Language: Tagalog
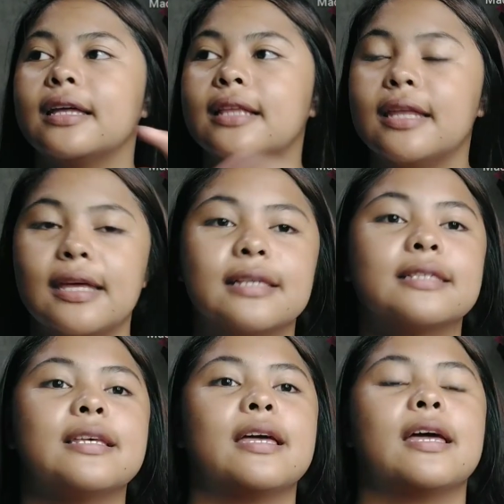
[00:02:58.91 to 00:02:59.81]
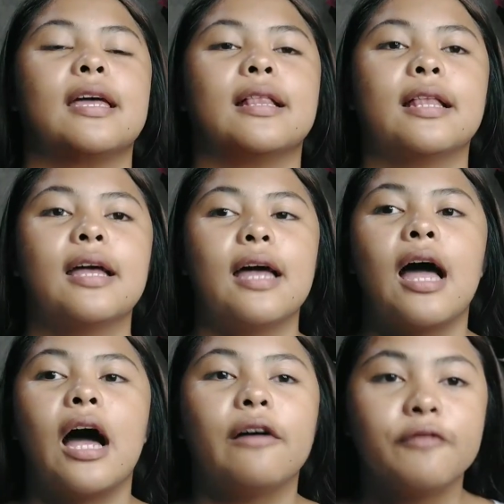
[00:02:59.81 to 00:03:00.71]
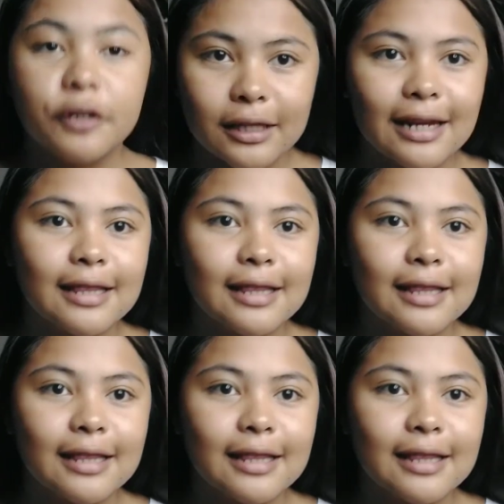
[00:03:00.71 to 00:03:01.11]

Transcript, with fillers: in the next day and after 3